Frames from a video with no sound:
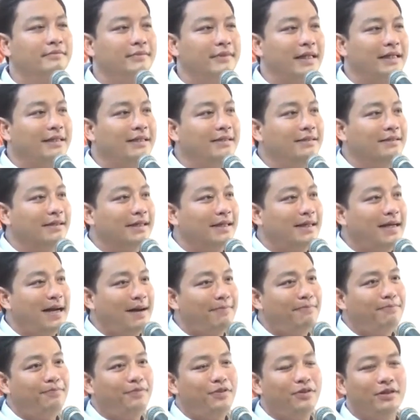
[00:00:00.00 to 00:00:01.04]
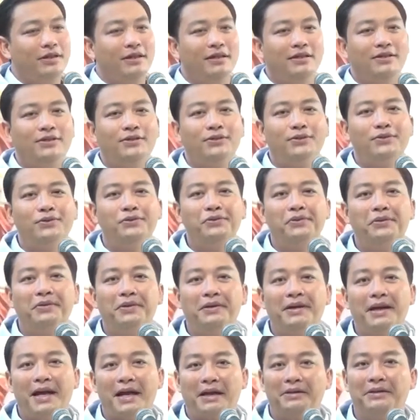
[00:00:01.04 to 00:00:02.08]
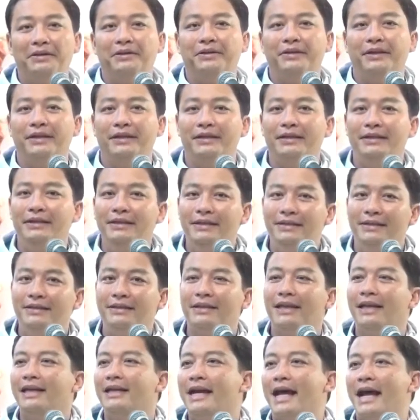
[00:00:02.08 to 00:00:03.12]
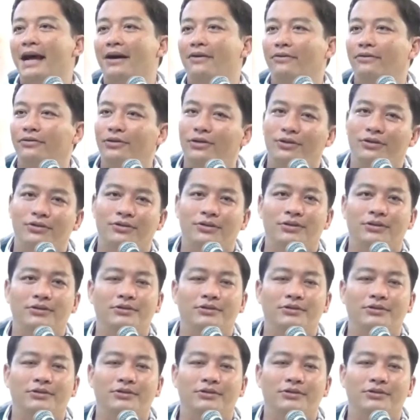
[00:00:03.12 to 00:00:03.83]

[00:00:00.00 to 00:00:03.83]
để được gặp Chúa Giêsu là người như thế nào thôi